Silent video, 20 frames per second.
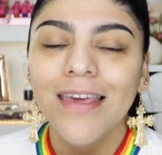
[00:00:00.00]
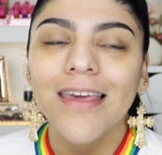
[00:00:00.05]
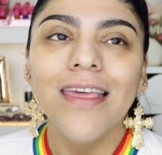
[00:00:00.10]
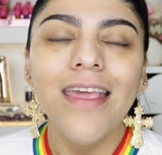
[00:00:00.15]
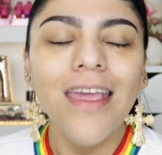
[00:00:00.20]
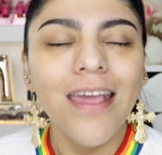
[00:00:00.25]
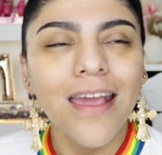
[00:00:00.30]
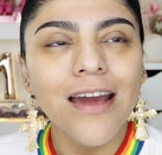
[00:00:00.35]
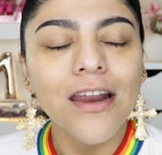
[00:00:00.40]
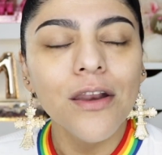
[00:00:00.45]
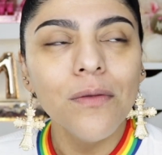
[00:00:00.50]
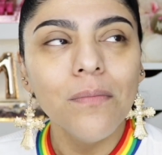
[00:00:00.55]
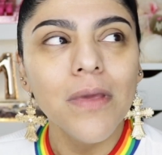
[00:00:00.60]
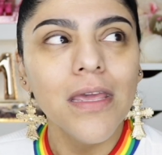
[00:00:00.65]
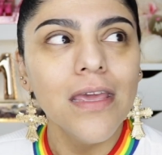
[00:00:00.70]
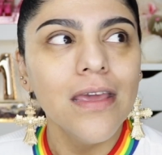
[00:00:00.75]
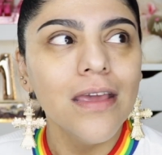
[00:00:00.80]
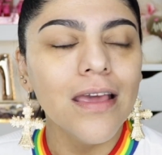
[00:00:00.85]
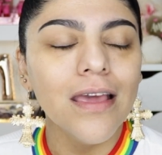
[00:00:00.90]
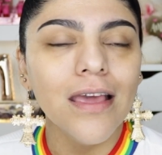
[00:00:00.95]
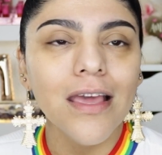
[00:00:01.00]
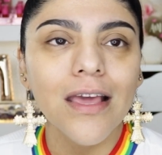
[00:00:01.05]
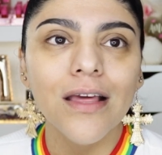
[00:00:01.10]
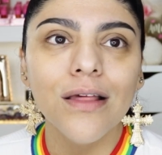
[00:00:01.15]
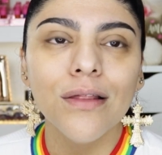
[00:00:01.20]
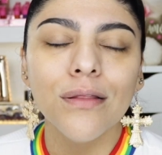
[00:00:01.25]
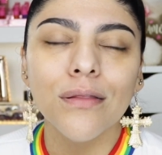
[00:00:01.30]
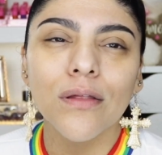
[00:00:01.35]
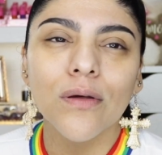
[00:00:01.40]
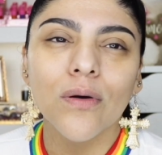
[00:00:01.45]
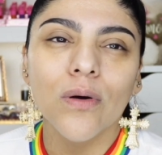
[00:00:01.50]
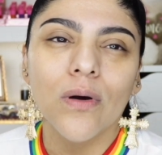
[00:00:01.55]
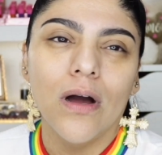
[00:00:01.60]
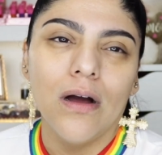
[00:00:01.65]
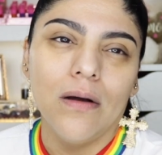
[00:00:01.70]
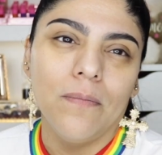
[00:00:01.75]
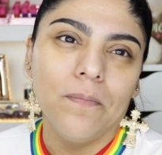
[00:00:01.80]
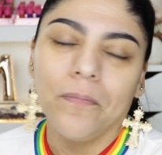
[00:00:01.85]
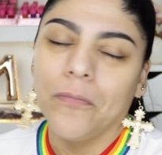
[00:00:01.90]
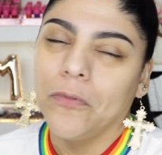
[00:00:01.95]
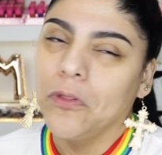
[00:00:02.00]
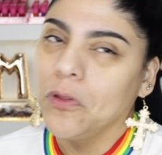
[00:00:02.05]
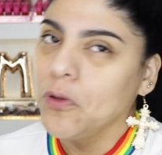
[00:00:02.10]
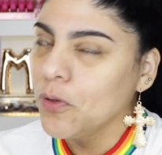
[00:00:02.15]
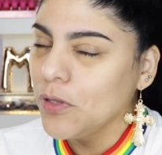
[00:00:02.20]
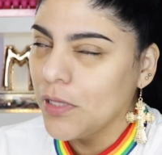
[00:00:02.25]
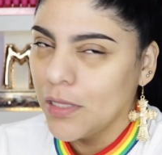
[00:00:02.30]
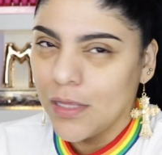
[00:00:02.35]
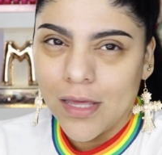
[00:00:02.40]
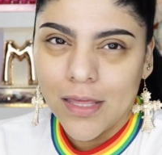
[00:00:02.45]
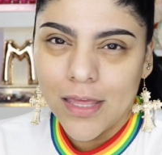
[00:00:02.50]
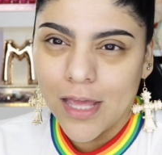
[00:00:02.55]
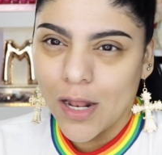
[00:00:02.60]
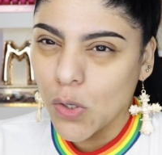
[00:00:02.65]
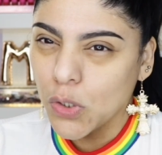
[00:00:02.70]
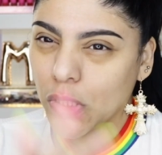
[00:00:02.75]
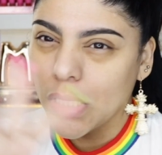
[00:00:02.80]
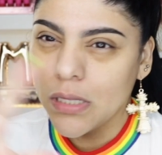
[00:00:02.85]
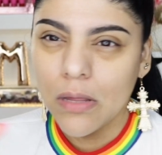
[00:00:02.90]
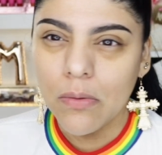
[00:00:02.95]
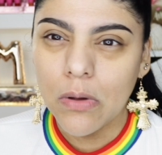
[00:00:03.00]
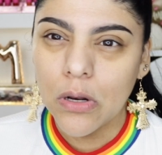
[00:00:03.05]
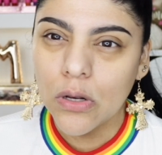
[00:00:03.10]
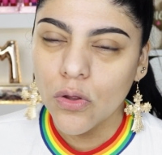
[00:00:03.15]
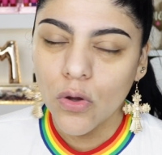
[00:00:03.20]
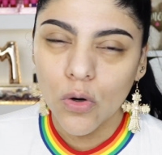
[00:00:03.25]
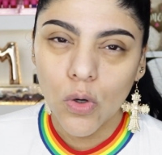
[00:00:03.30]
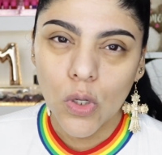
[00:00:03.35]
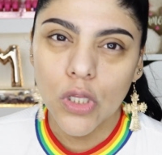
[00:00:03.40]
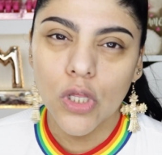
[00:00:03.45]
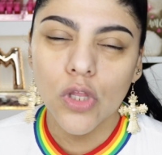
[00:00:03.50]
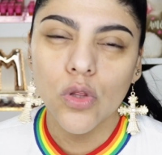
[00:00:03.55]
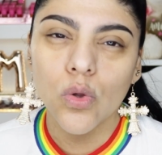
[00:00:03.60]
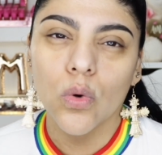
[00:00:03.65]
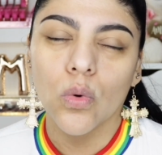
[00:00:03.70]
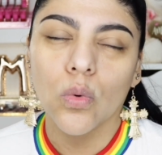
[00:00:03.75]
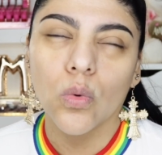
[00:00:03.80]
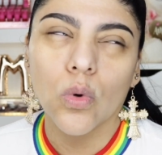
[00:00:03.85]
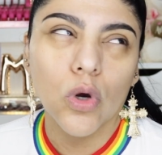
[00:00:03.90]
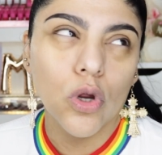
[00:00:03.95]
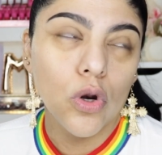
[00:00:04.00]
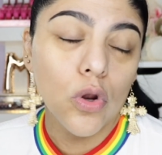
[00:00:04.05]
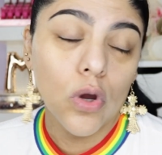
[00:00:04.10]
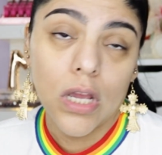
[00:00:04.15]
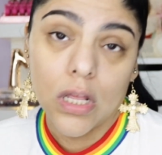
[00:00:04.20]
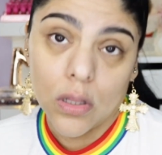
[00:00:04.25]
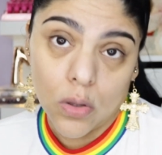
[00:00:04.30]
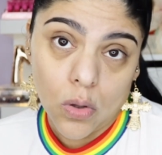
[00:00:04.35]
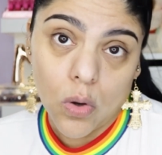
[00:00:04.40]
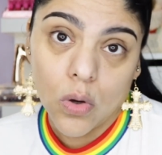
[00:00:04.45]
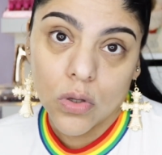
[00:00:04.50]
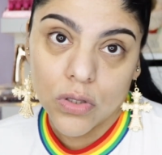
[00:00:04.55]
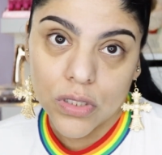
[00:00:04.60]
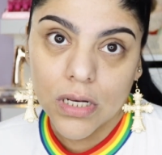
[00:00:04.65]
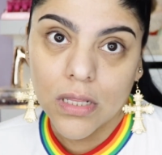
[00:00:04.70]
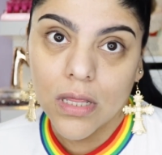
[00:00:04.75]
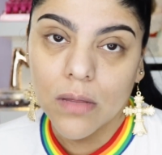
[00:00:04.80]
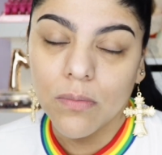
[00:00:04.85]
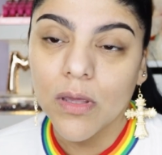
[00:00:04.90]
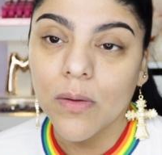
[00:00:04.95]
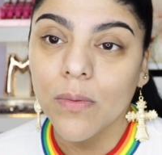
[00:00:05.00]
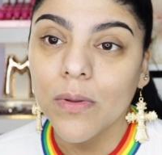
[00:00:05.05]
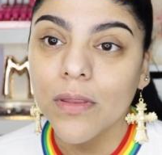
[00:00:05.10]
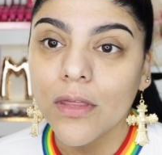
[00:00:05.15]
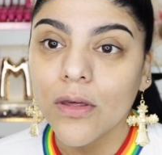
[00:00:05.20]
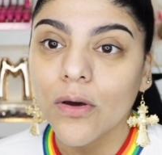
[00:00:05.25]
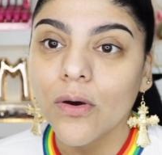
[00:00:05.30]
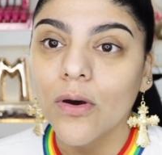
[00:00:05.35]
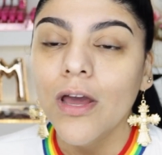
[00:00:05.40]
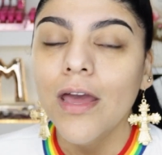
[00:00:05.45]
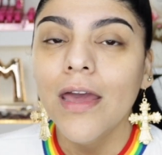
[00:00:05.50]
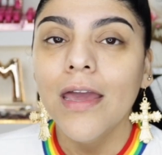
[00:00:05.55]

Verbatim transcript: Y Carmín es, um, y ustedes ya lo han de saber, yo lo he dicho creo que en dos o tres de mis videos,